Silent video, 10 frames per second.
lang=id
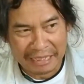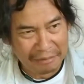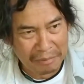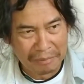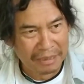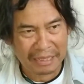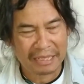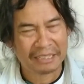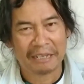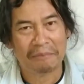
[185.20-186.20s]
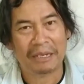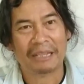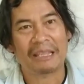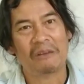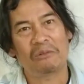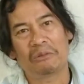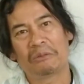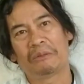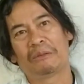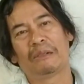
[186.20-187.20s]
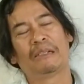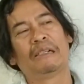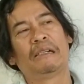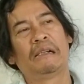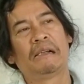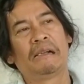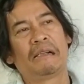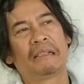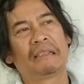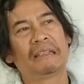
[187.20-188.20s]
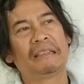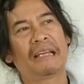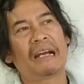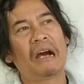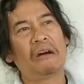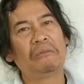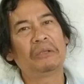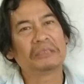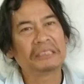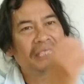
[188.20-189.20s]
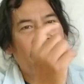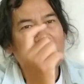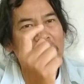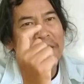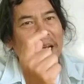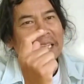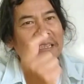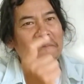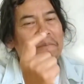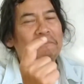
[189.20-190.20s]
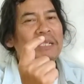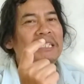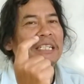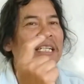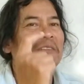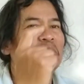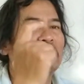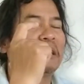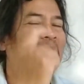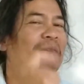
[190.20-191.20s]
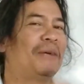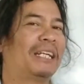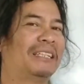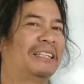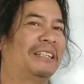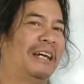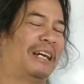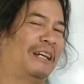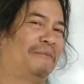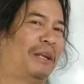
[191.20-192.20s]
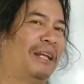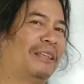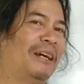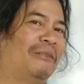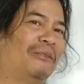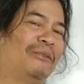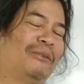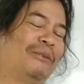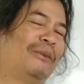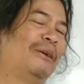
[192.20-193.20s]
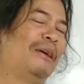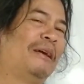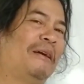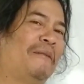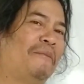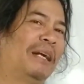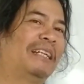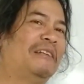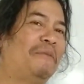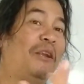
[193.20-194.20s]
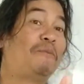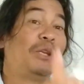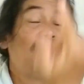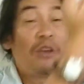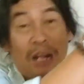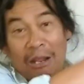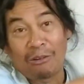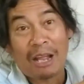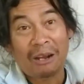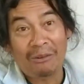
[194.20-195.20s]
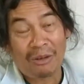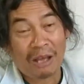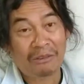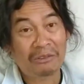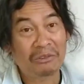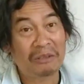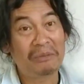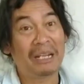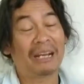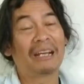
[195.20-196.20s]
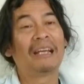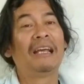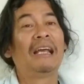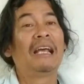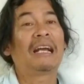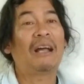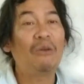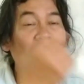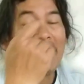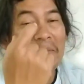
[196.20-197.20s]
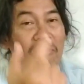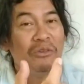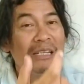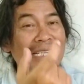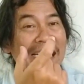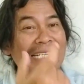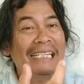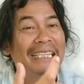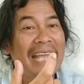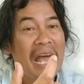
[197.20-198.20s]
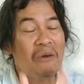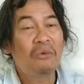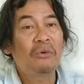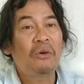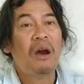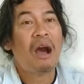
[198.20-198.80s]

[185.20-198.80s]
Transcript: Karena memang kita tidak pernah tahu tentang Allah secara objektif fisiknya itu seperti apa kita tidak akan pernah tahu. Makanya pada video yang lalu-lalu aku kan sudah bilang, kalau kamu ingin tahu